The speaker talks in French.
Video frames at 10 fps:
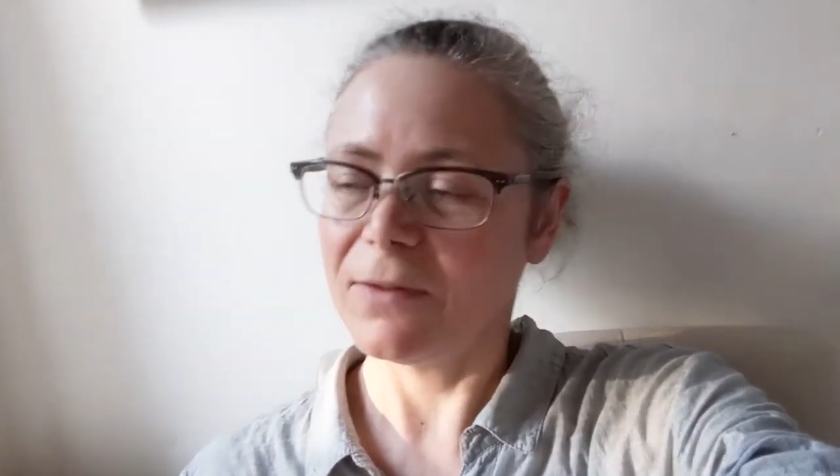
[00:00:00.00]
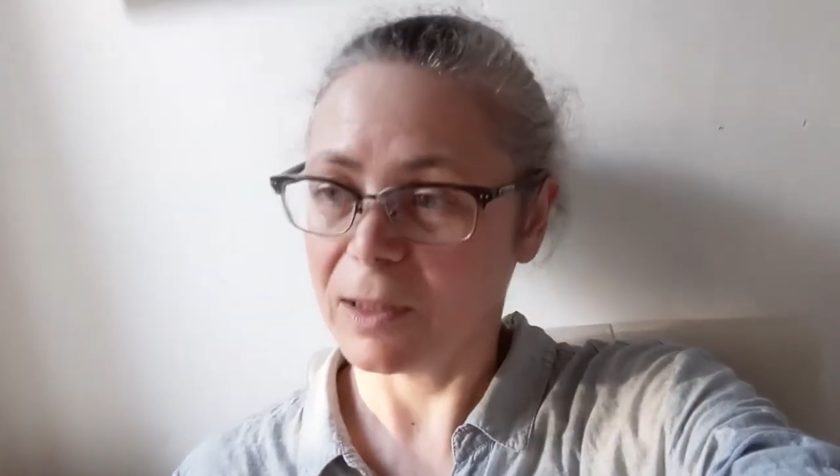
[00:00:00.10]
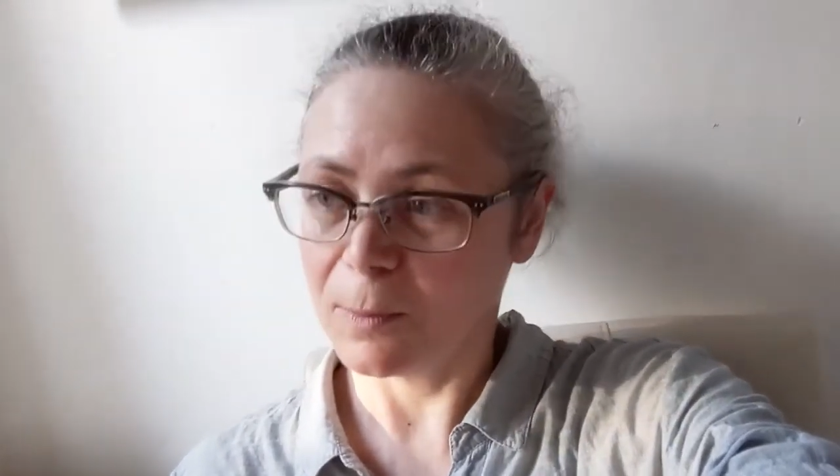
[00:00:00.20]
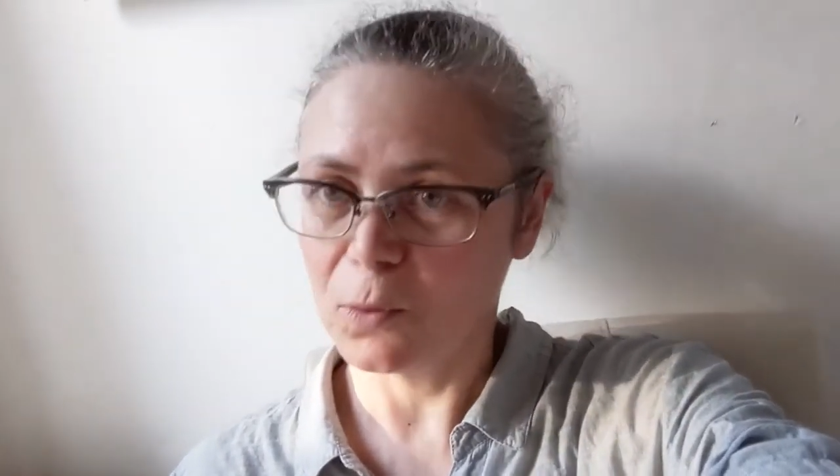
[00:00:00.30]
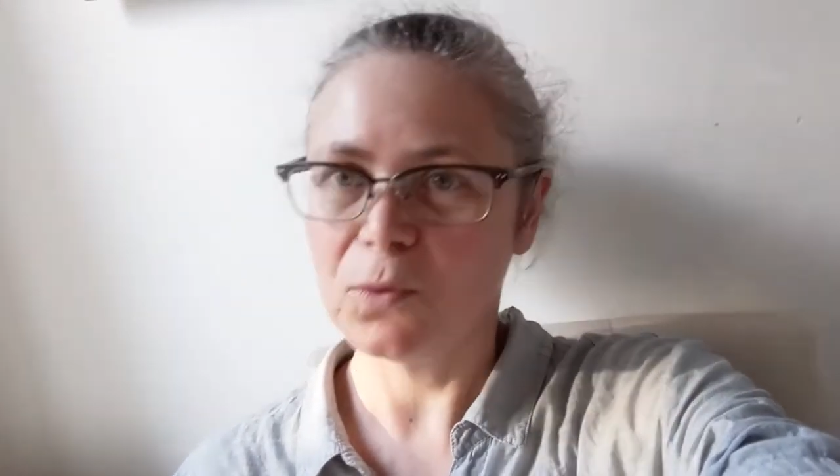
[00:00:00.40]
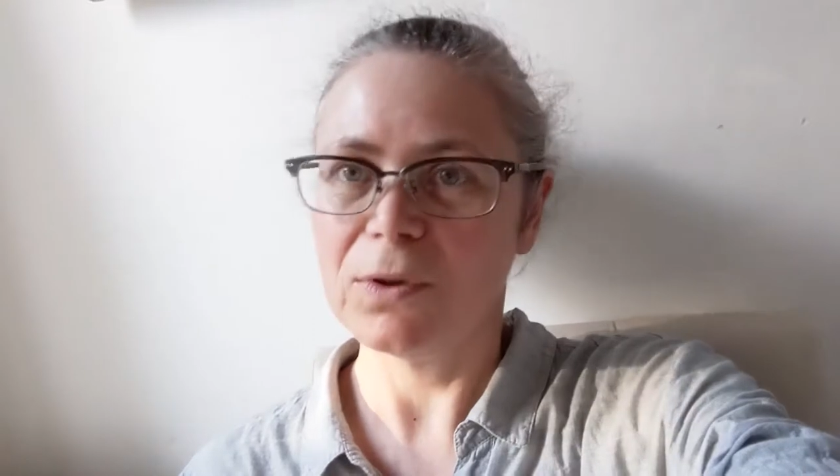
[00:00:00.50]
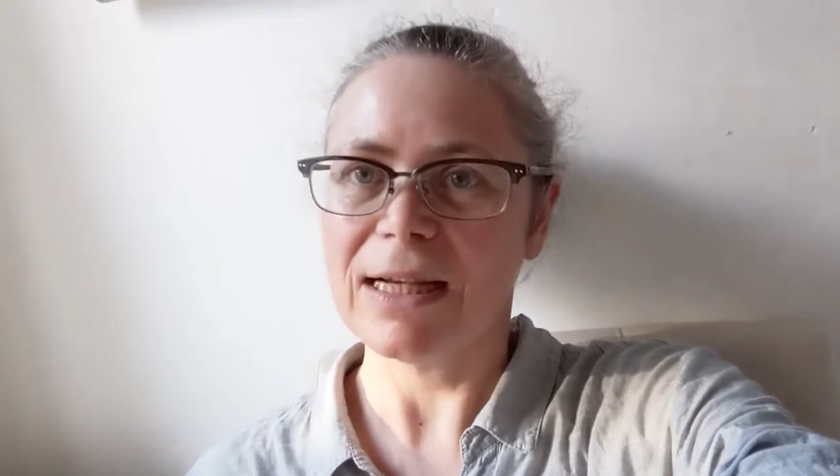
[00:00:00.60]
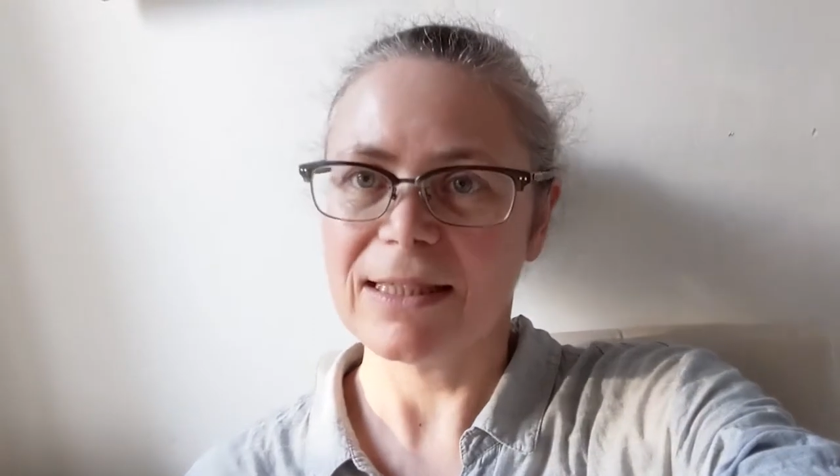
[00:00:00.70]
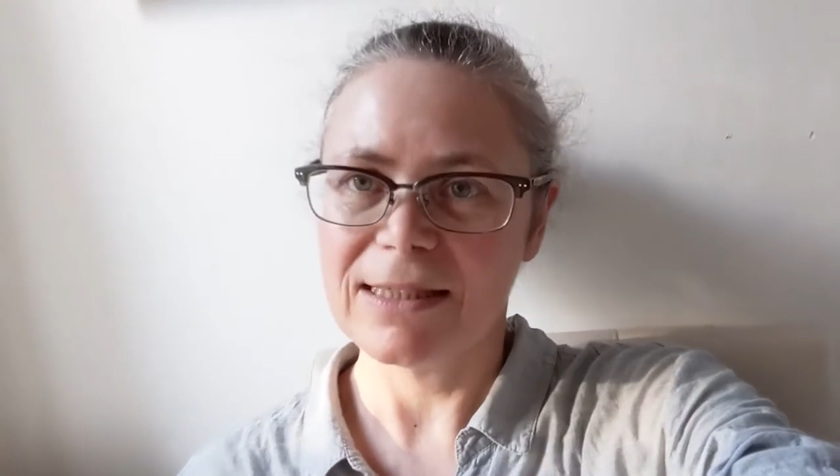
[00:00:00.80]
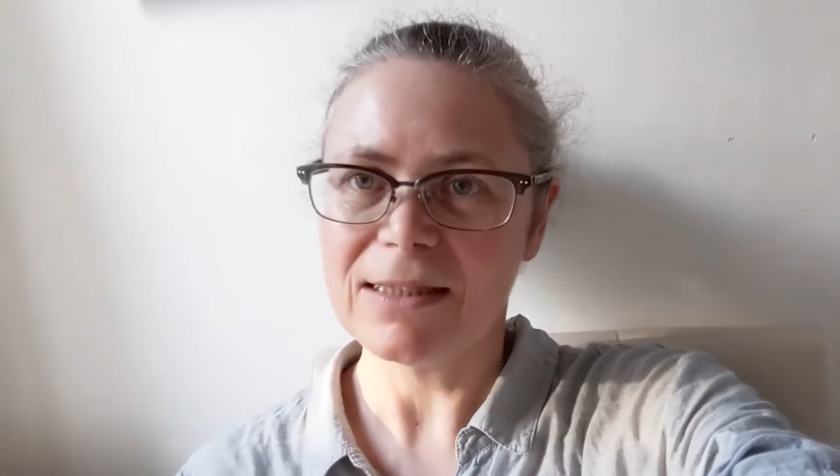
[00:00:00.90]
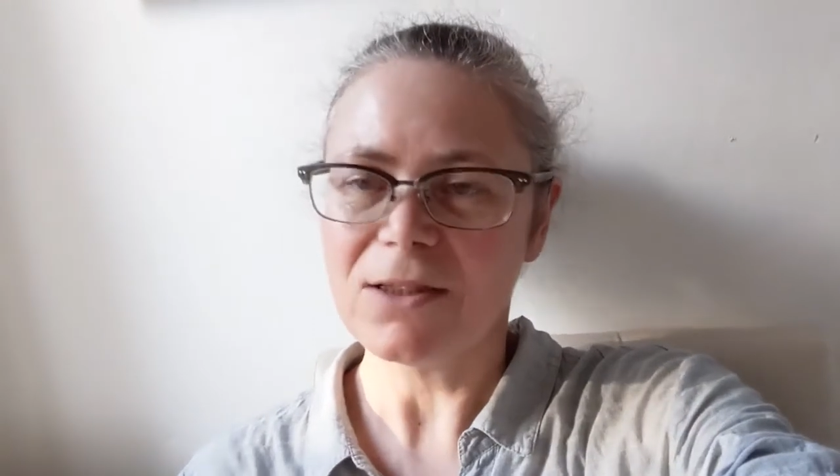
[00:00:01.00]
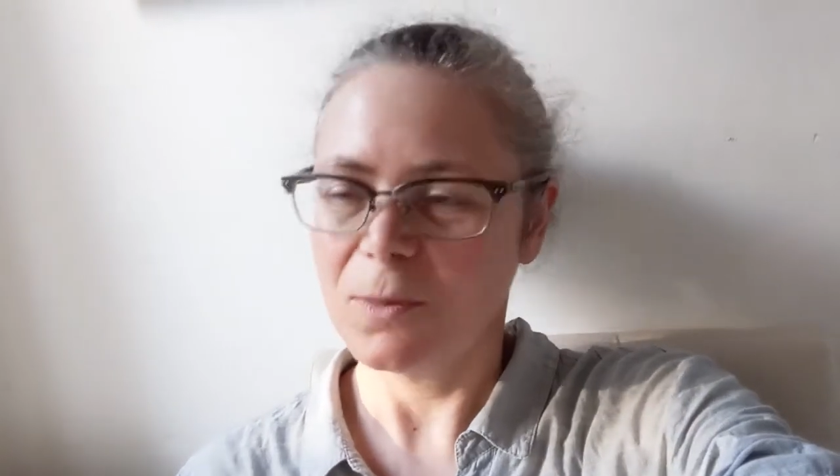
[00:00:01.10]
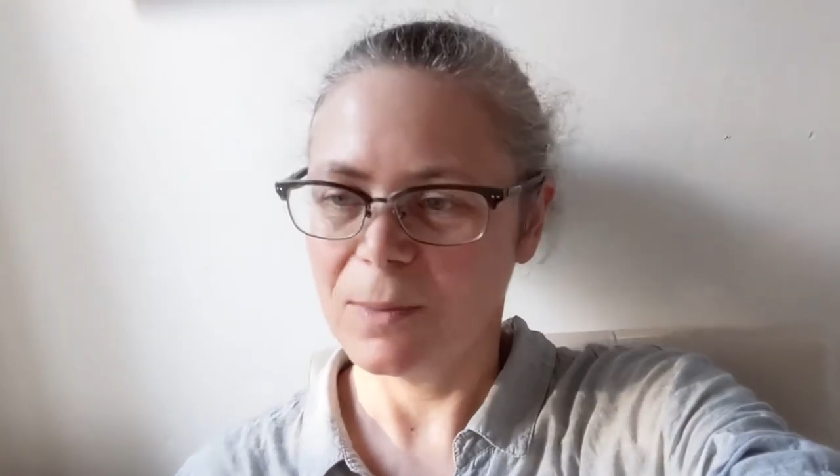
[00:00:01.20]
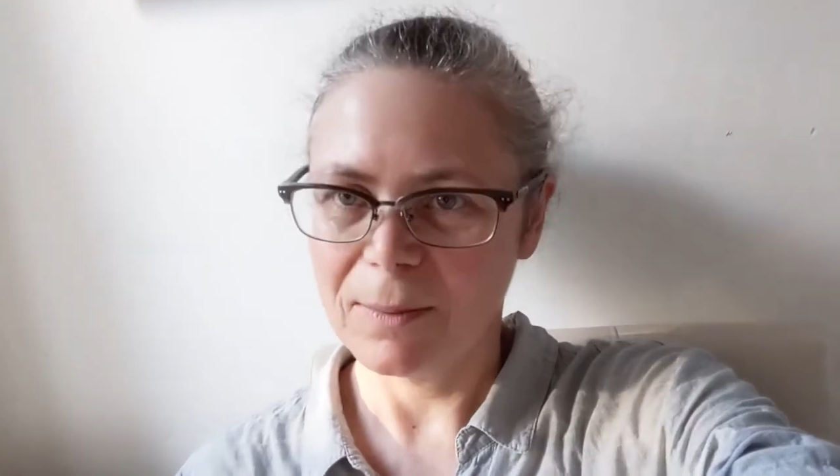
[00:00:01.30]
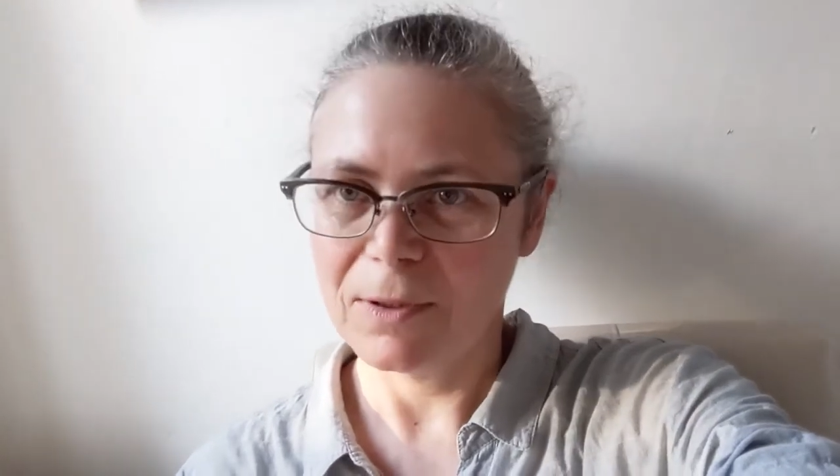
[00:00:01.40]
avec beaucoup d'artistes,
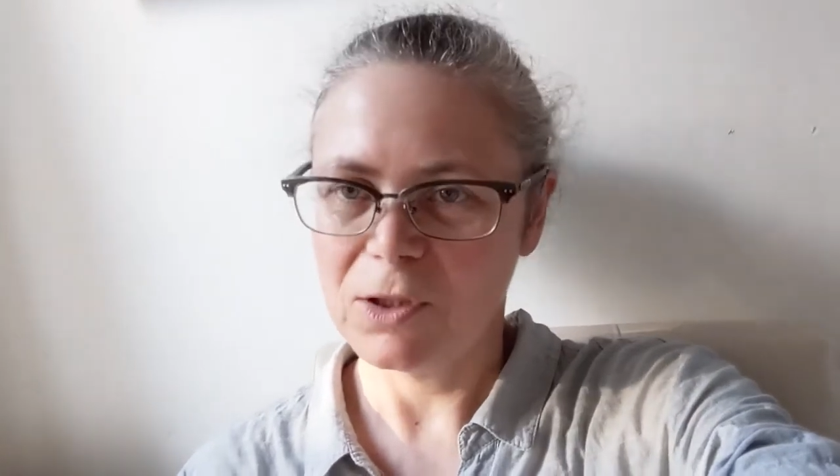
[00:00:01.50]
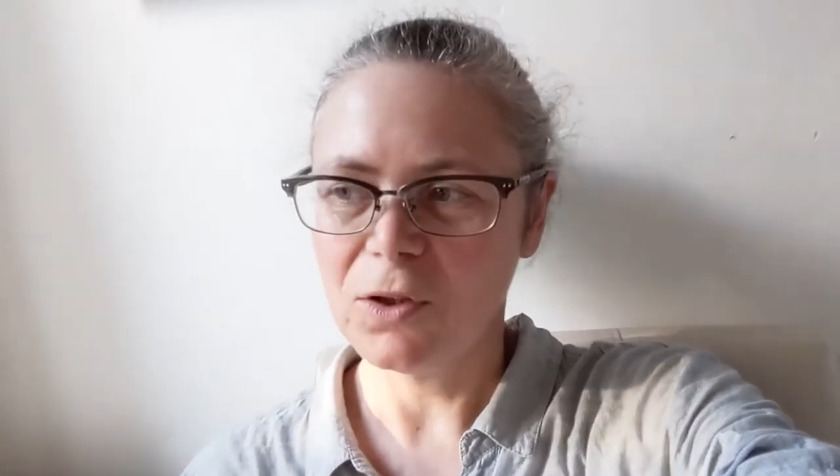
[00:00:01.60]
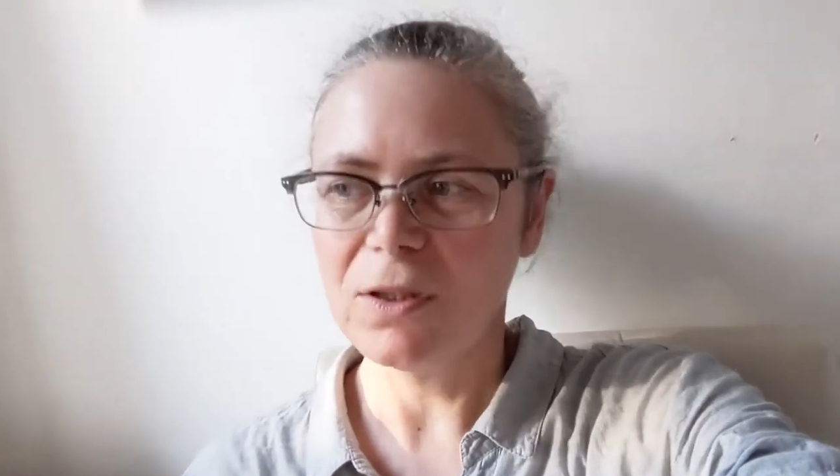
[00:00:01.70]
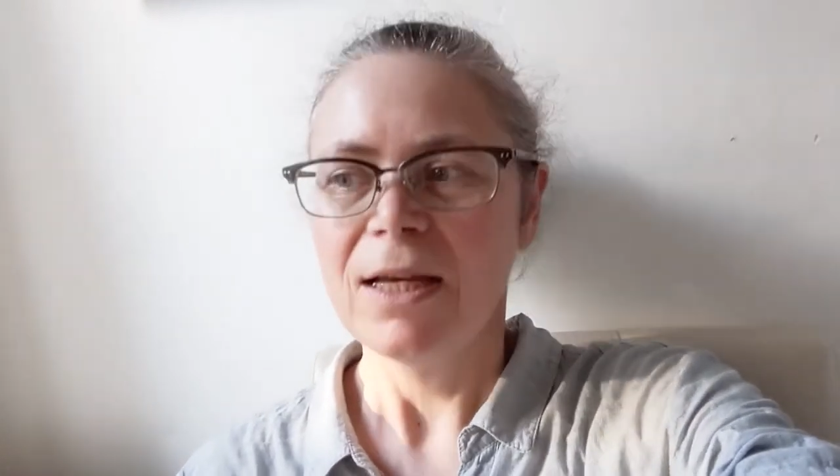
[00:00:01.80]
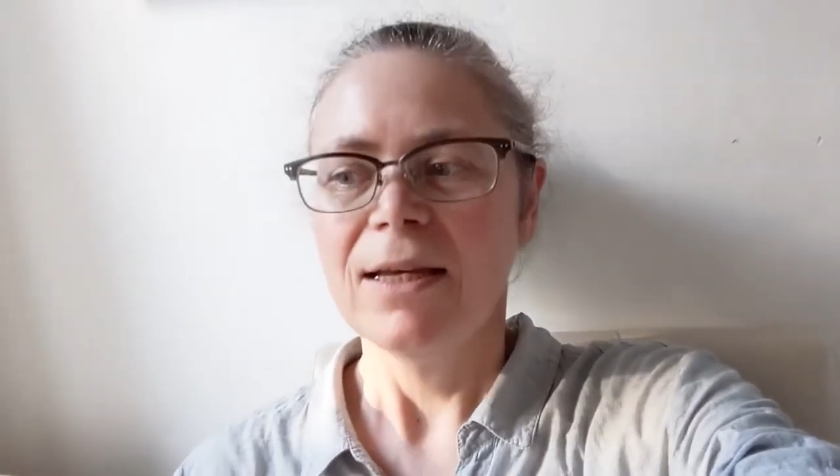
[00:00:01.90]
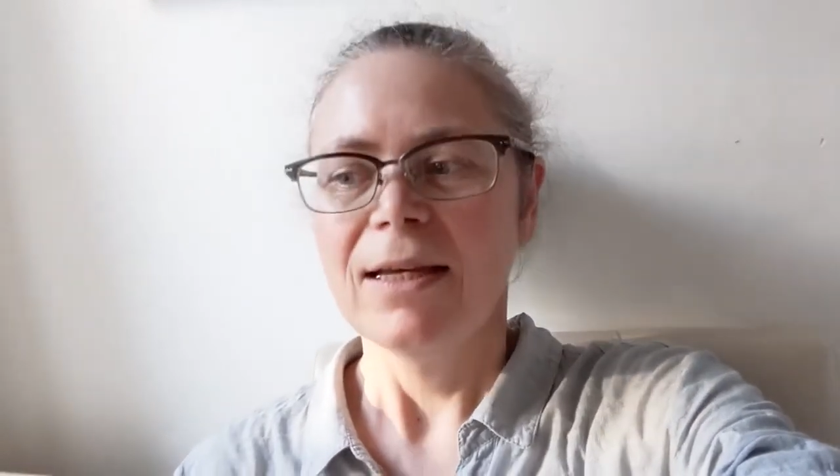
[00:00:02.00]
comme d'habitude,